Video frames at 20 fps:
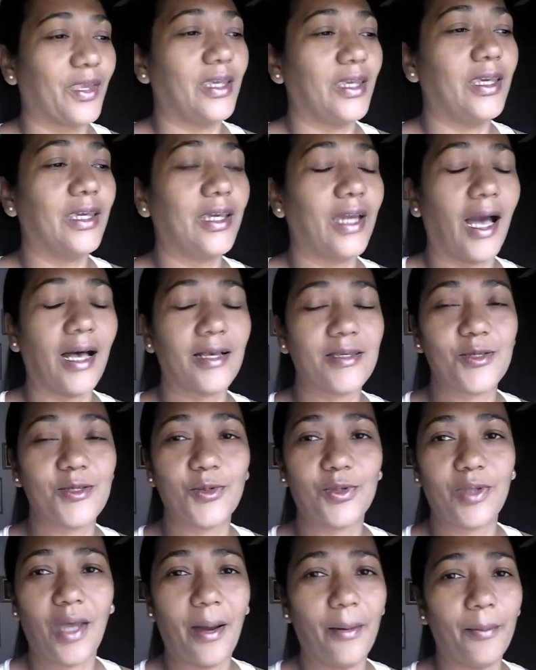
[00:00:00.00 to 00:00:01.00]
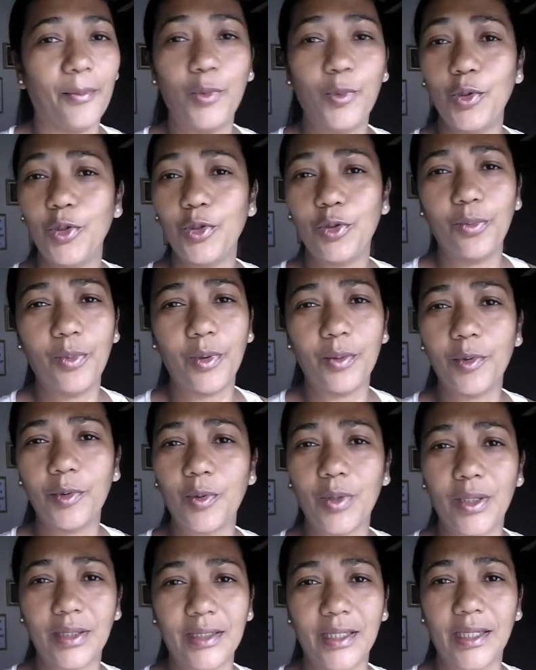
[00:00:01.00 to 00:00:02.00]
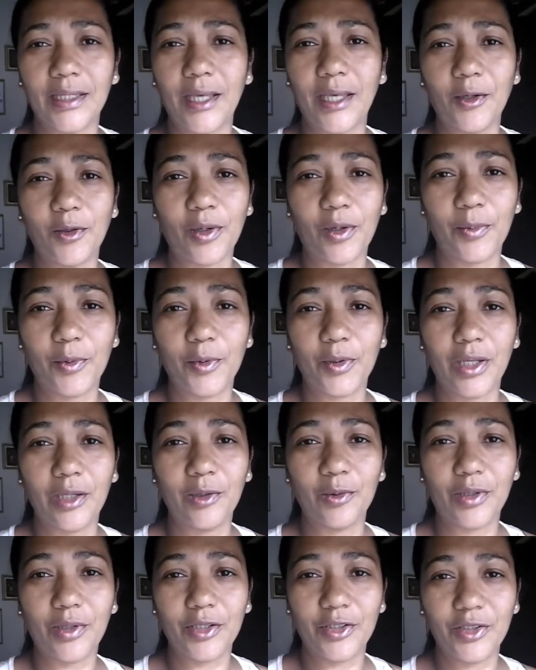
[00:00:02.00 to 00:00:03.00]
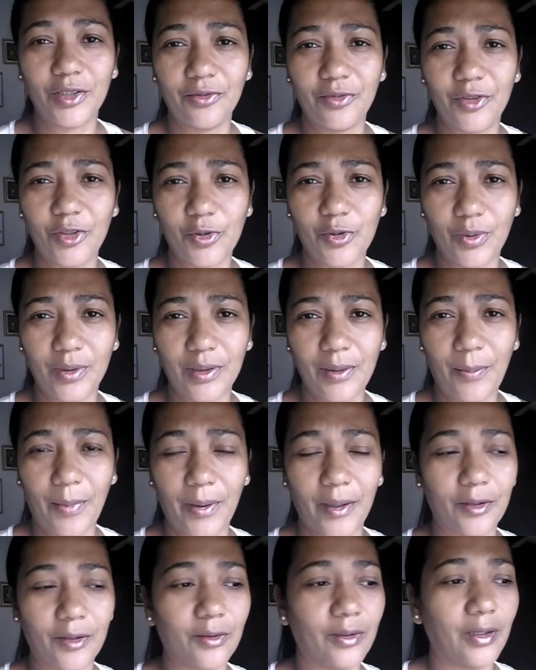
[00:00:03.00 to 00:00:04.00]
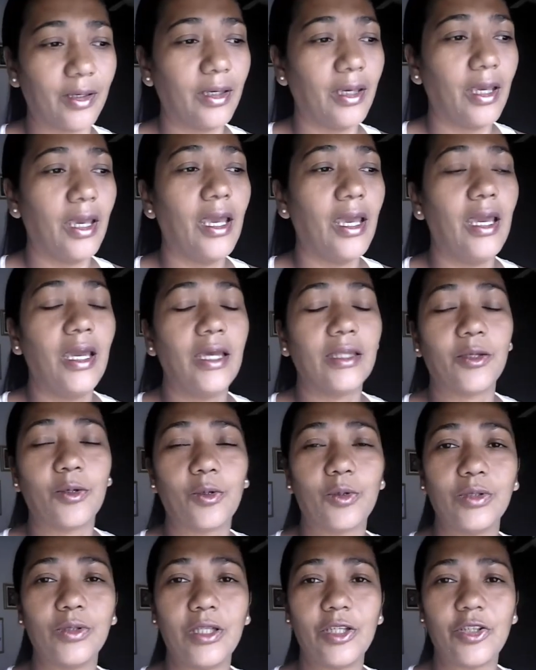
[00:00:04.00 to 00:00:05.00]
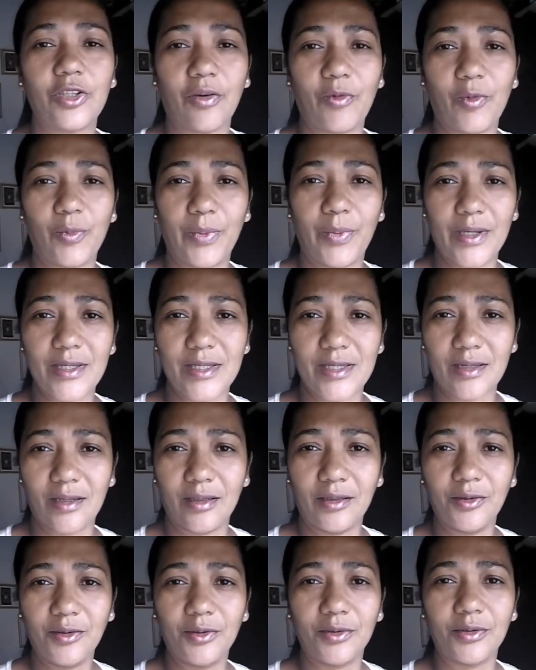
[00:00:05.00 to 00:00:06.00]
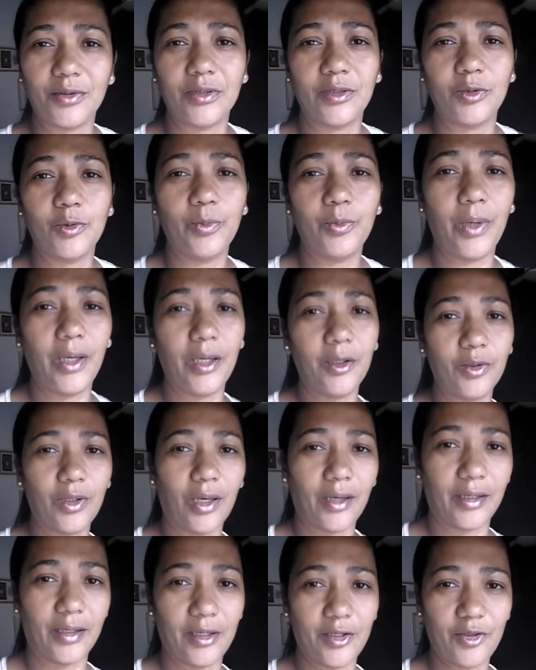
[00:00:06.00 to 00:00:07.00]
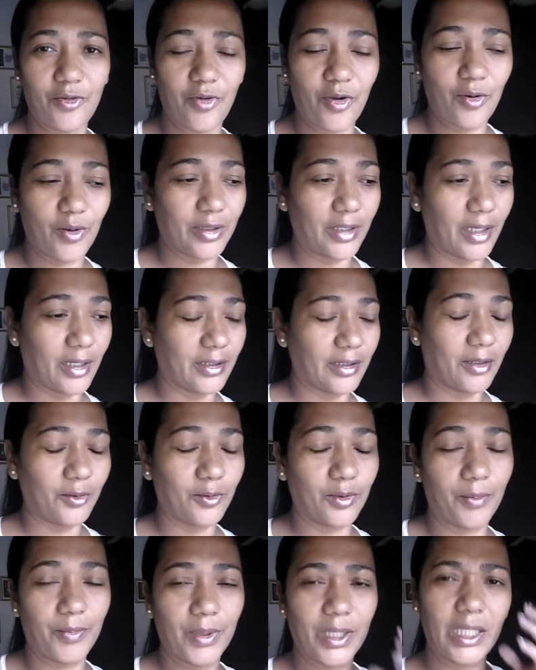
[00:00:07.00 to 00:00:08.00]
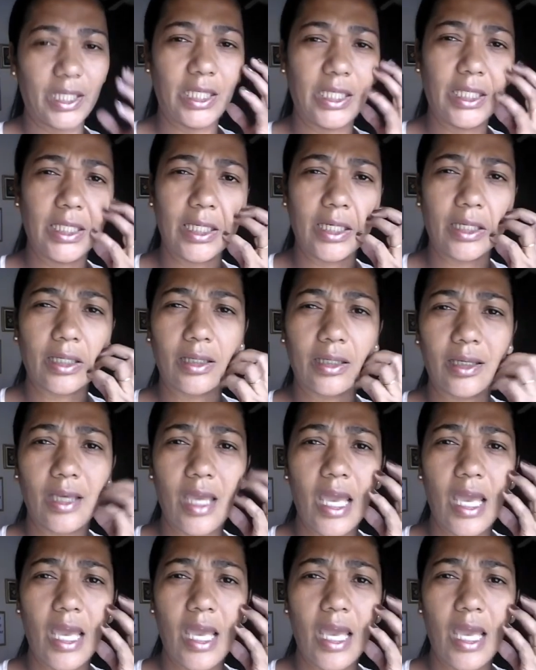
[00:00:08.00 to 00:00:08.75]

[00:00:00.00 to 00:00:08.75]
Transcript: E Cássio tá muito bobo com a tartaruga, porque ele nunca tinha visto uma de perto, né? Então quando eles estavam pescando, no meio da rede veio uma tartaruga pequenininha.